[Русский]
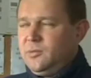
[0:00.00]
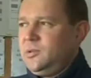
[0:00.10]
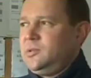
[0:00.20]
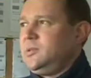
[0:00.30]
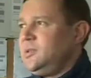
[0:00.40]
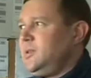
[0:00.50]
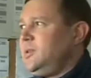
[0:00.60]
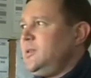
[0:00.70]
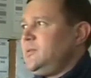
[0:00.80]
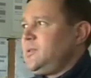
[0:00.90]
у нас
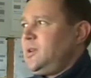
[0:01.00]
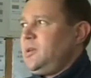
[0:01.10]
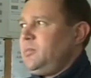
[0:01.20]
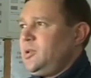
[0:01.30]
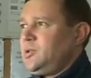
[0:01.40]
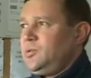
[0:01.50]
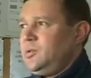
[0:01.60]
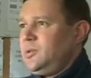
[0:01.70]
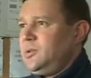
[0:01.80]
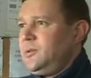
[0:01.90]
в стране
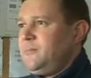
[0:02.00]
происходят.